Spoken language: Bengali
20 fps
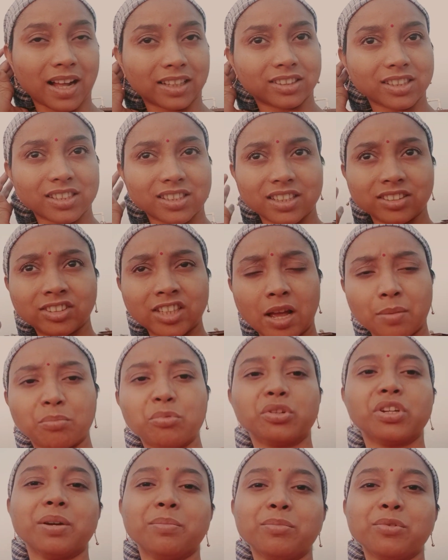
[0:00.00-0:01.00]
মাথাটা
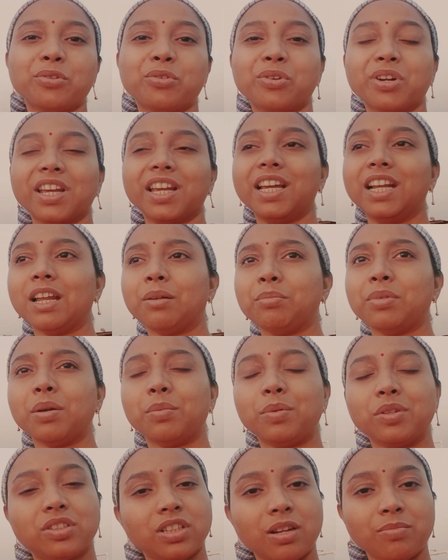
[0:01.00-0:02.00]
শ্যাম্পু ট্যাম্পু করে এলাম
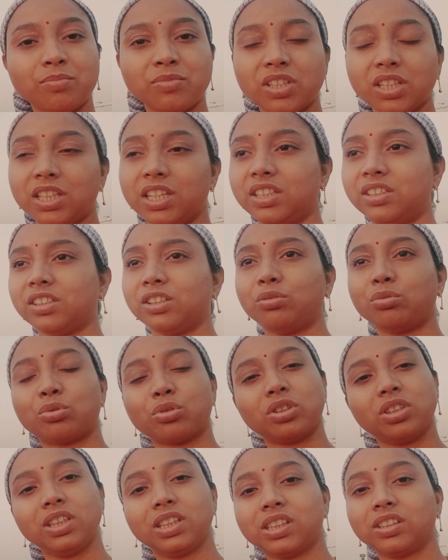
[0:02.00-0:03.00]
ভেবেছিলাম যে দেড়টা
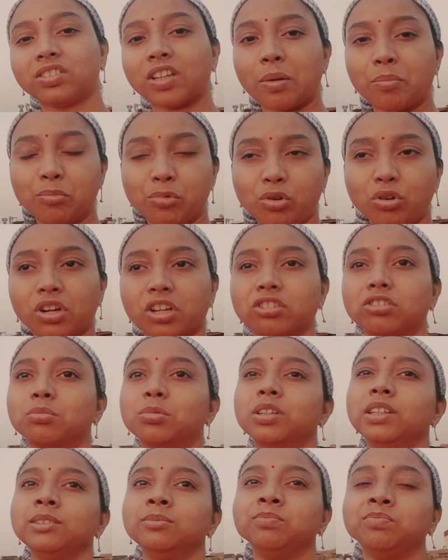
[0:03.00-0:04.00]
দুটোর দিকে শ্যাম্পু করে
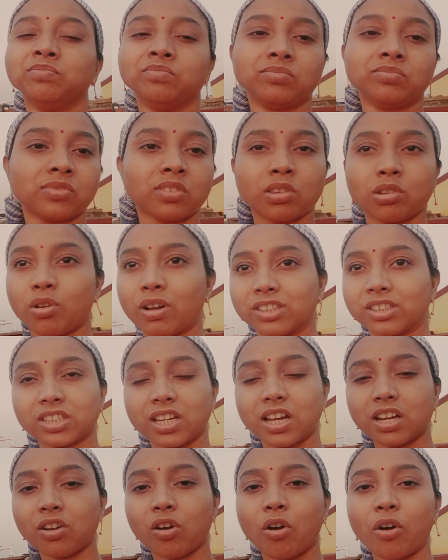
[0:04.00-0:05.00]
নেবো তো
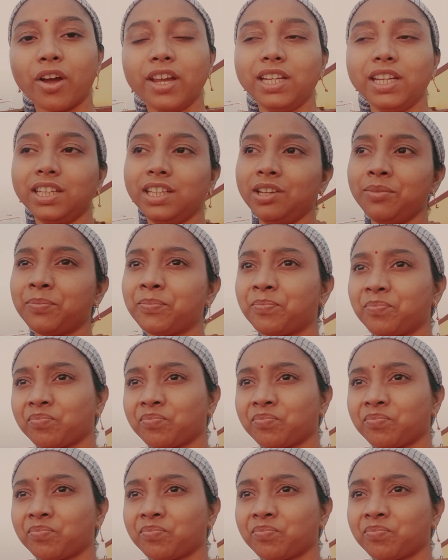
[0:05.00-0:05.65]
আজকে আর হয়নি